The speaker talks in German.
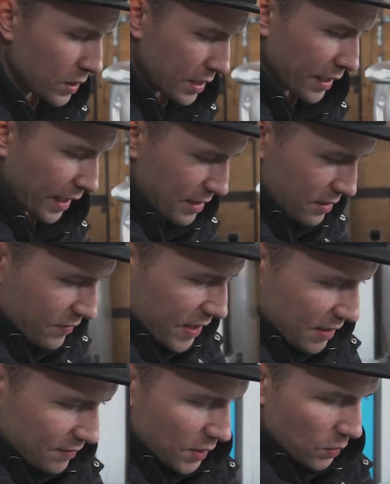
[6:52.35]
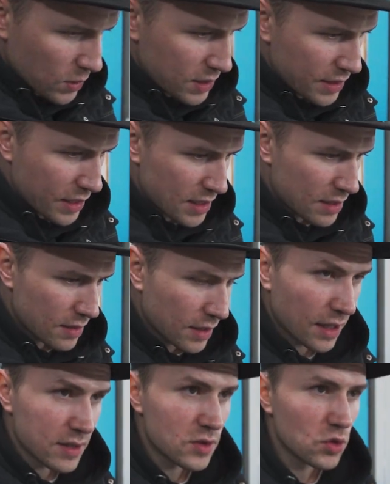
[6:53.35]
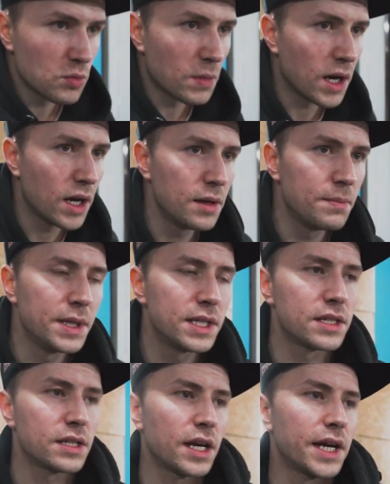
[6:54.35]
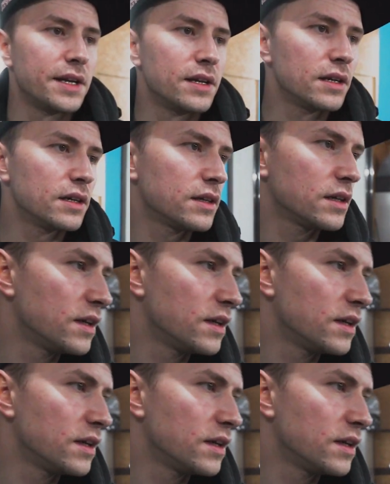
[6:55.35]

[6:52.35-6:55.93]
Und den Rest werden wir uns jetzt ganz normal mit einer